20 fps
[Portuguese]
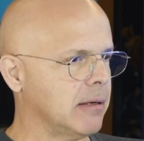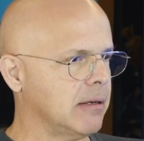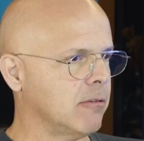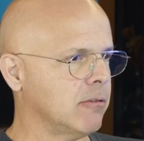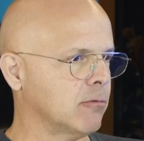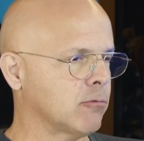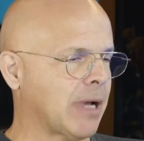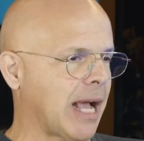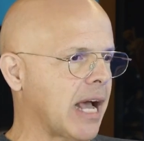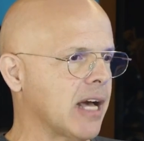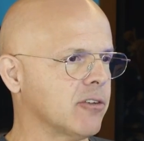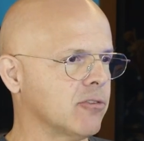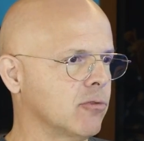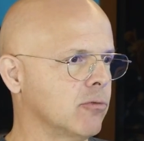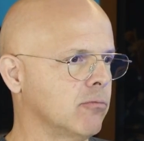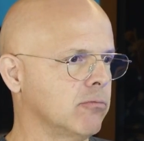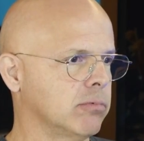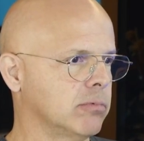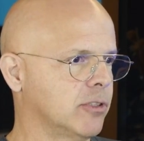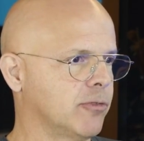No
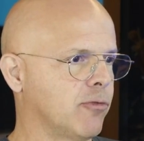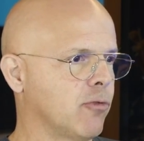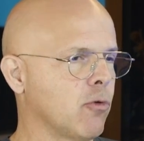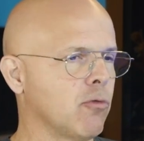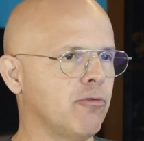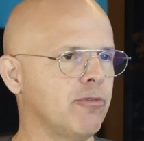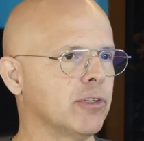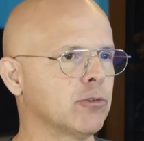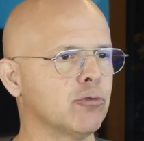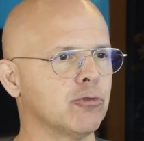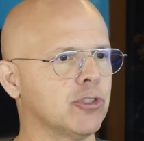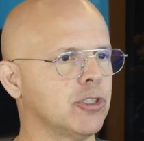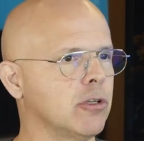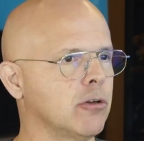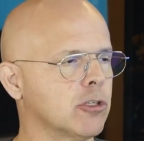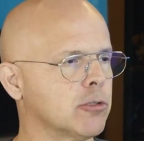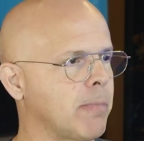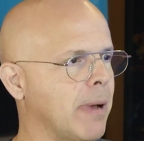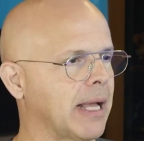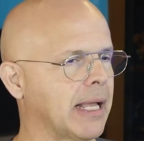caso, se for o
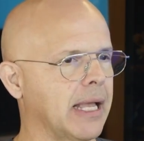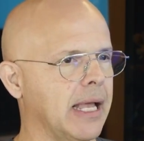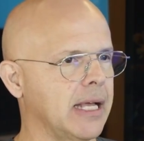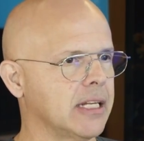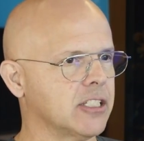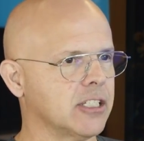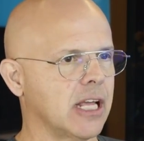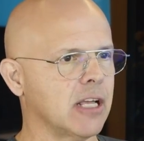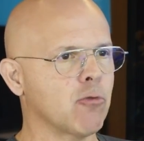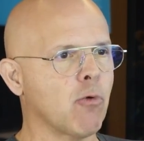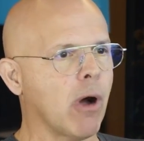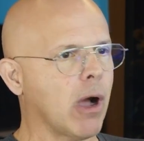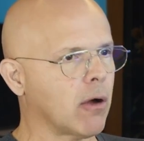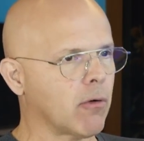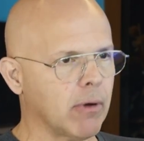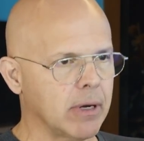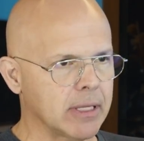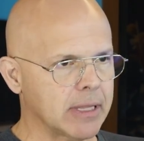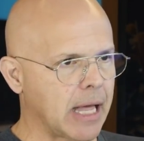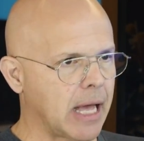fettuccine espaguete, é igual a
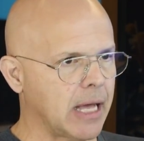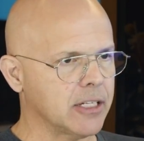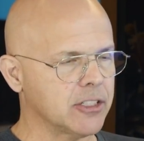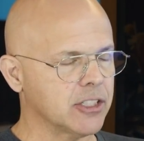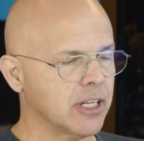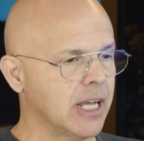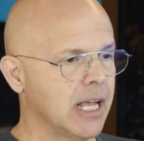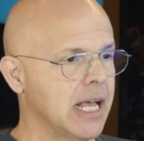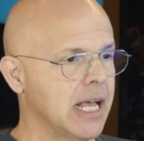qualidade.